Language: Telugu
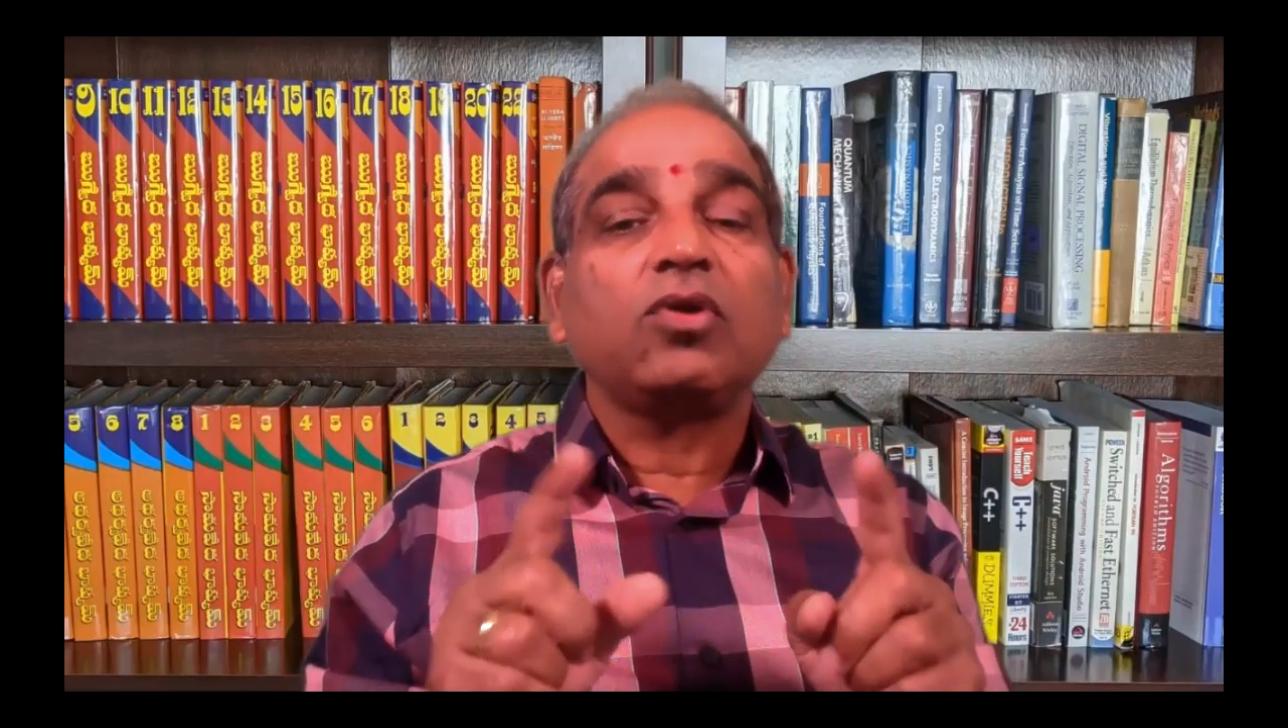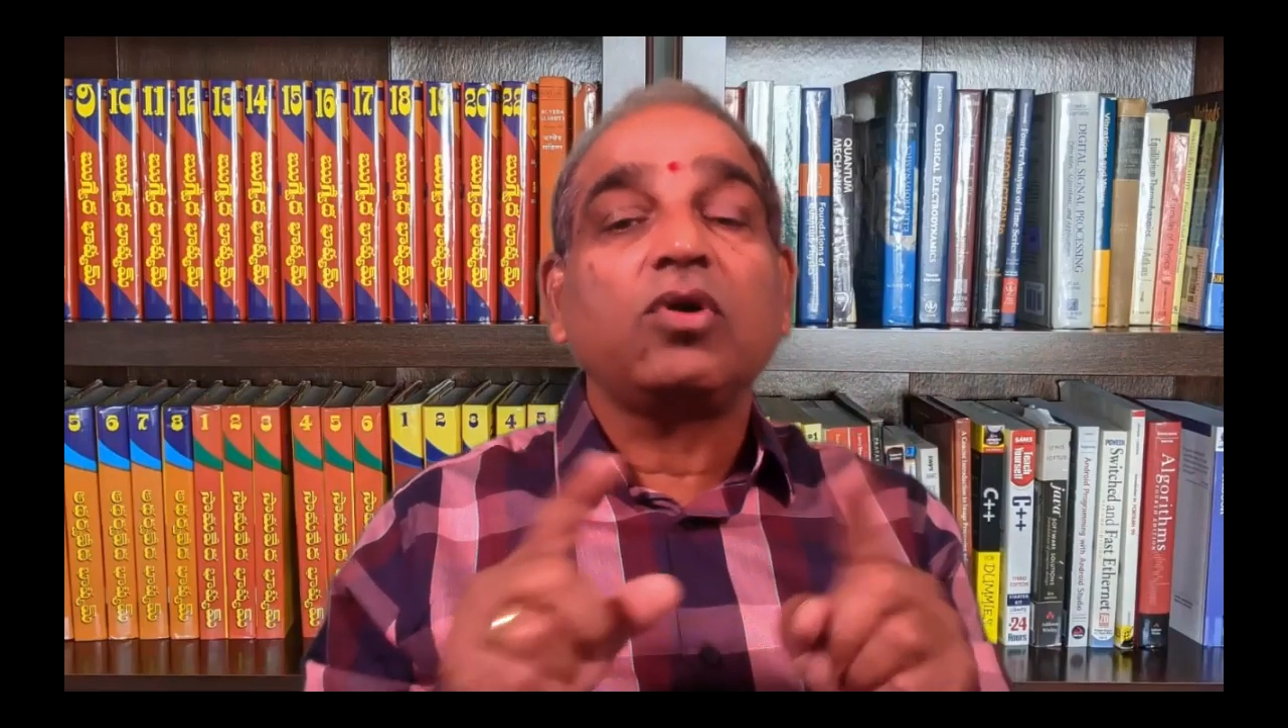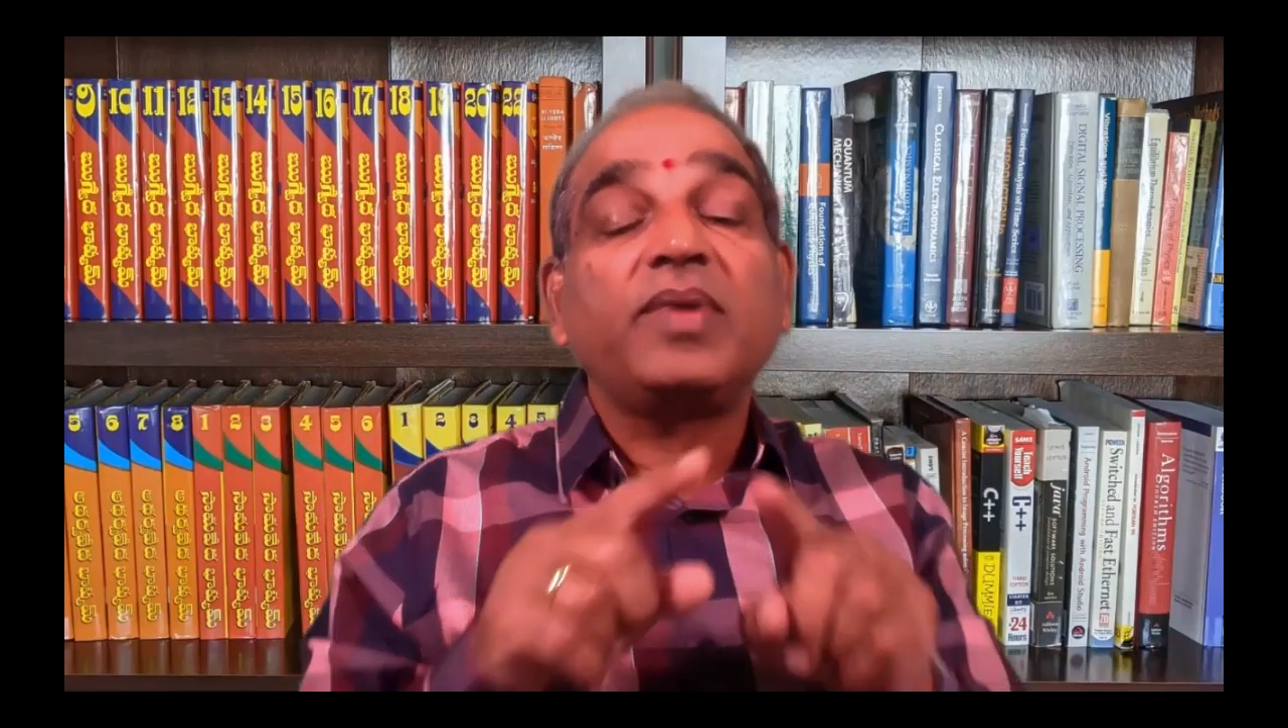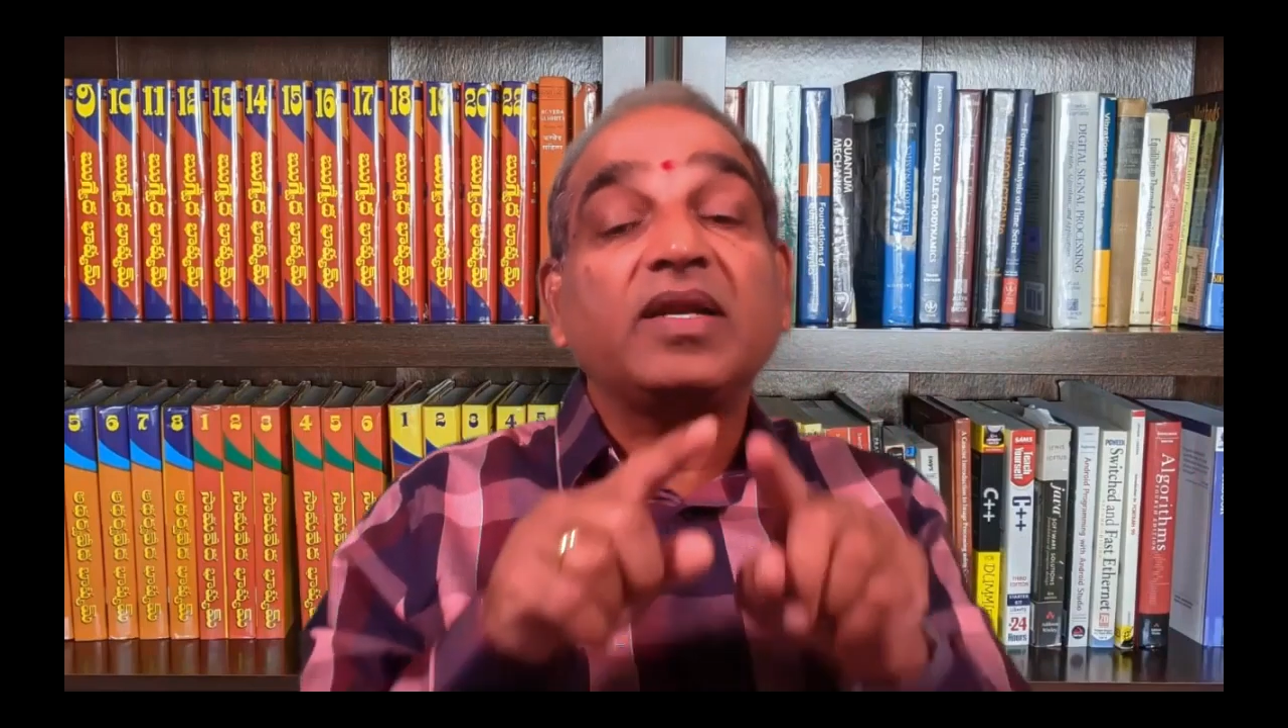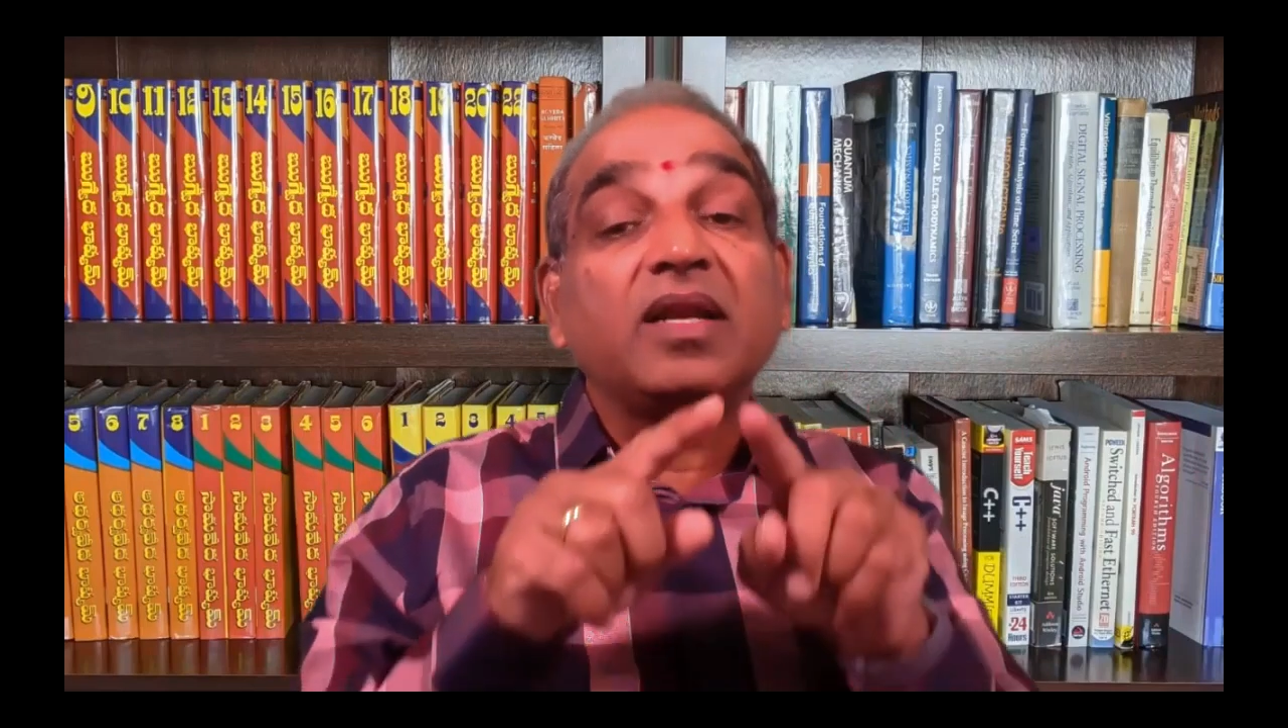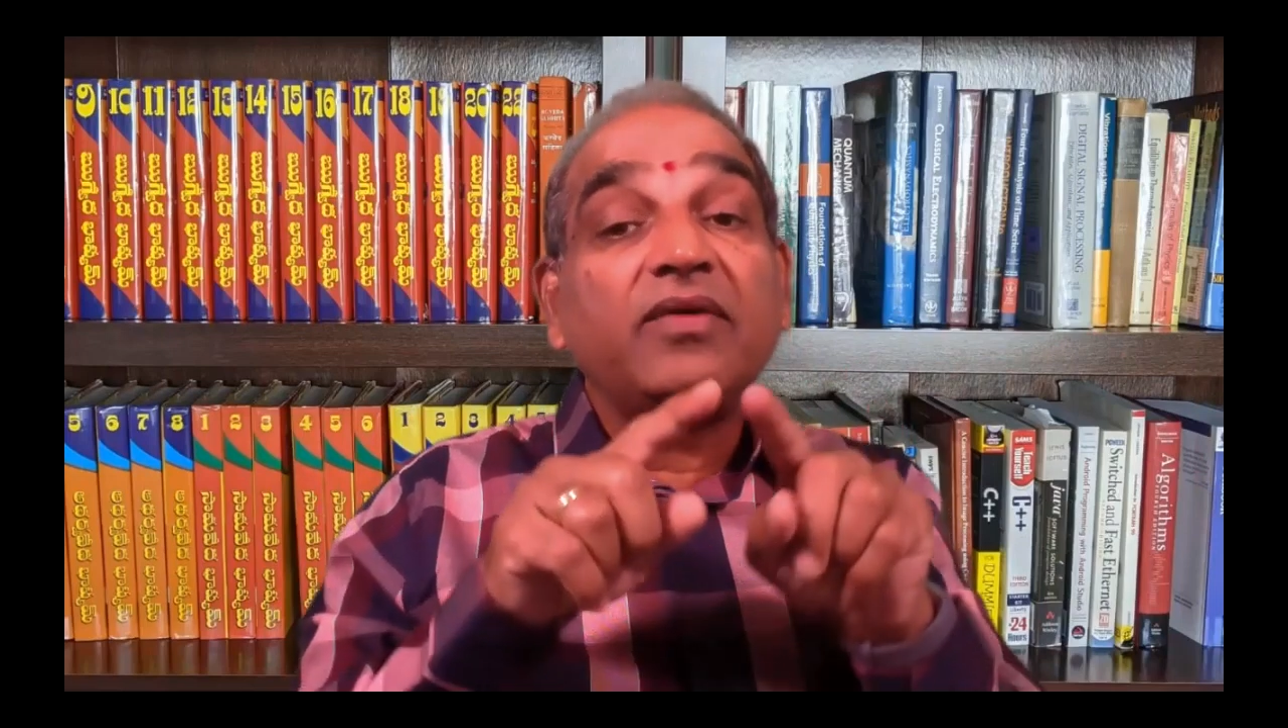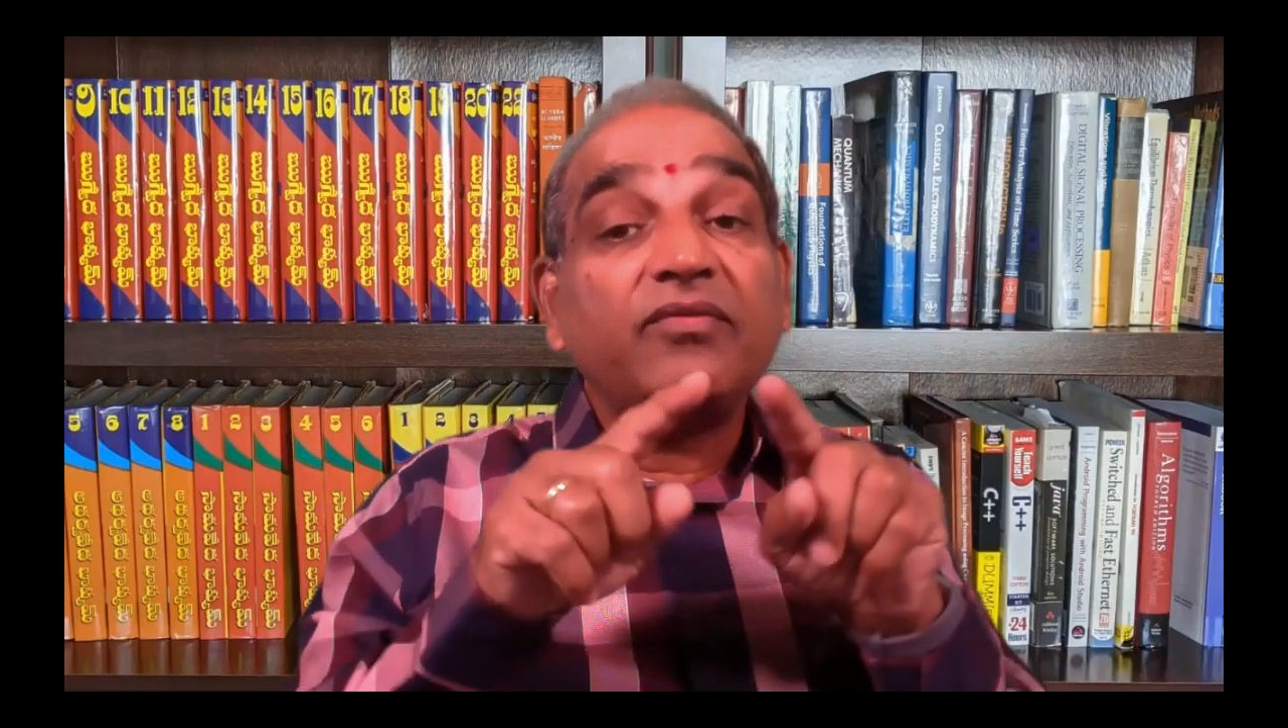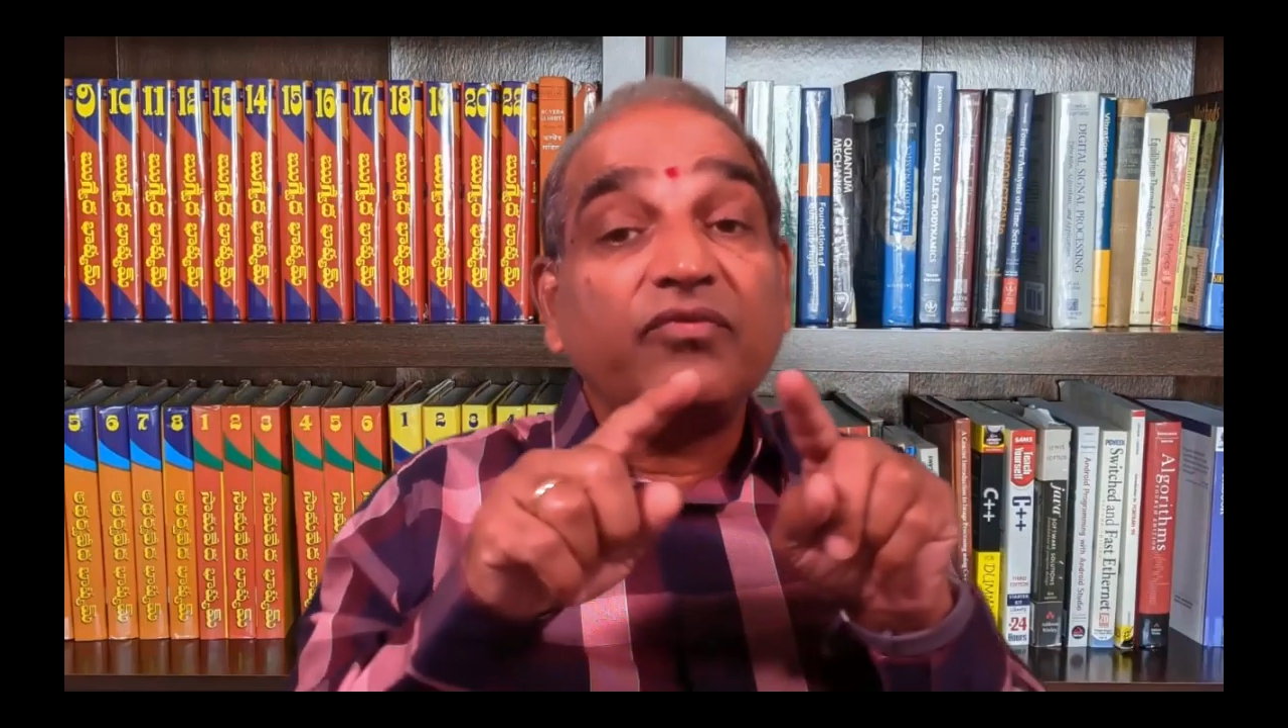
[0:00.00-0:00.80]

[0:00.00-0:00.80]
కిలోమీటర్ల